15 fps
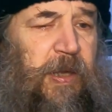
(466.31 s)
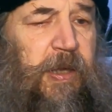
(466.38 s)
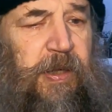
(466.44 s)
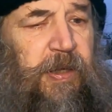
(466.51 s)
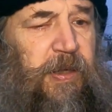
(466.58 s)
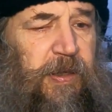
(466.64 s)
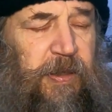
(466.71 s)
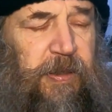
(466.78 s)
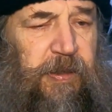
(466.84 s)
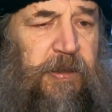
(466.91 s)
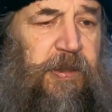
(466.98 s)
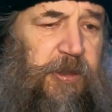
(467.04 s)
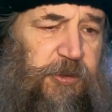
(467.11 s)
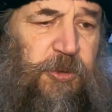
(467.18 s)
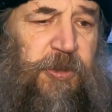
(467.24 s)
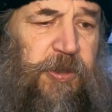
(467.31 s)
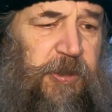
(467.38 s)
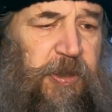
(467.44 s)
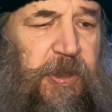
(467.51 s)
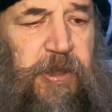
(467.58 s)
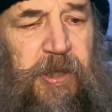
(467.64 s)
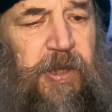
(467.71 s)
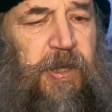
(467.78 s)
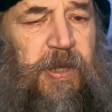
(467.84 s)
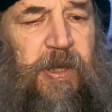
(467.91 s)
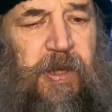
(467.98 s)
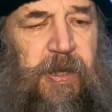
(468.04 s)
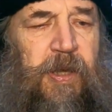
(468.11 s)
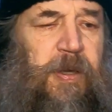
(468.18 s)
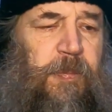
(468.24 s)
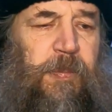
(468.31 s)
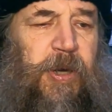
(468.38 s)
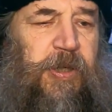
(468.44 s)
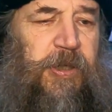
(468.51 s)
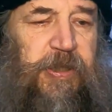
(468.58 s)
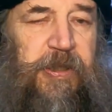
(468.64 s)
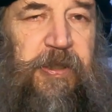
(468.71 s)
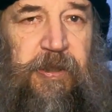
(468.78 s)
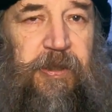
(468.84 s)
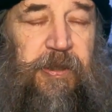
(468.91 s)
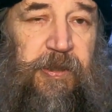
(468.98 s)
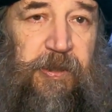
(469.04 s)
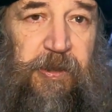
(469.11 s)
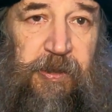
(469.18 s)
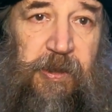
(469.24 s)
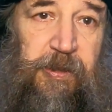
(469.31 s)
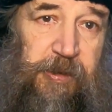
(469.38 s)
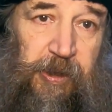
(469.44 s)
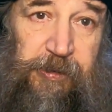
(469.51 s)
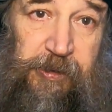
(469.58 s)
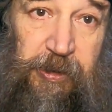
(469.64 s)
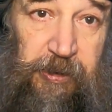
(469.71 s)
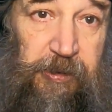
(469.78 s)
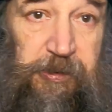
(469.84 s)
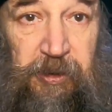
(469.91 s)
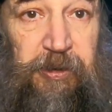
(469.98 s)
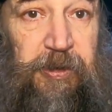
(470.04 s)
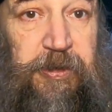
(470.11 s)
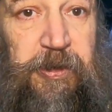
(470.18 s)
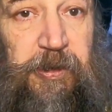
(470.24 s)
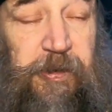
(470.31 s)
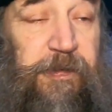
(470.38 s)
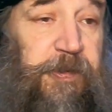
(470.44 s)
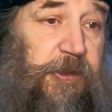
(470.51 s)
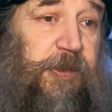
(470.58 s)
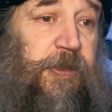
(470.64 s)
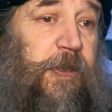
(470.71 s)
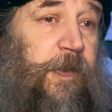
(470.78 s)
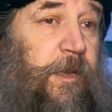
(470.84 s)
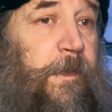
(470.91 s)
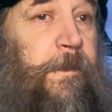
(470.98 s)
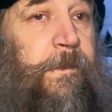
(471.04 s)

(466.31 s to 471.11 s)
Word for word: а, которые могли конкретно на человека,